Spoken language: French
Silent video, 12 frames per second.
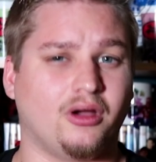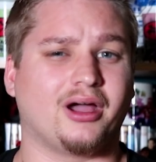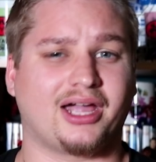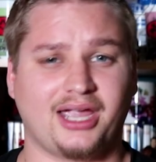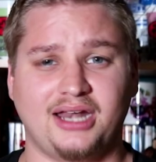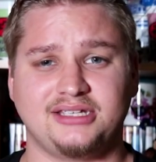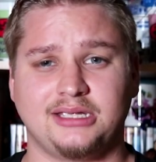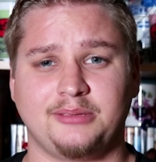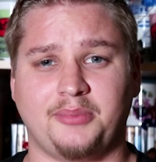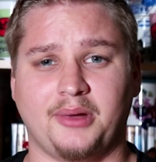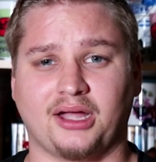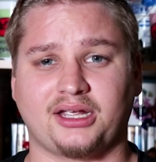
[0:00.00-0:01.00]
réalisé
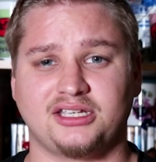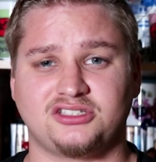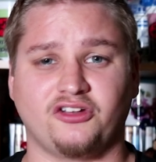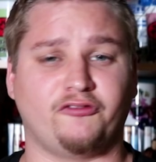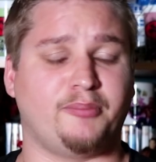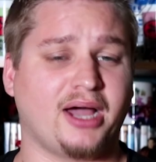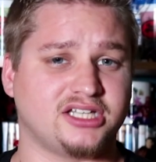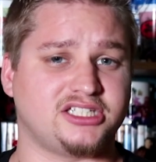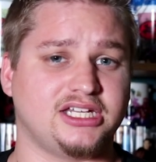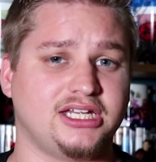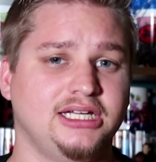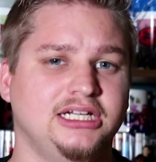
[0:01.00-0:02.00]
par Christophe
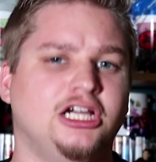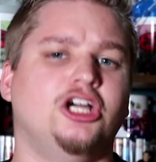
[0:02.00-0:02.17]
Baratier,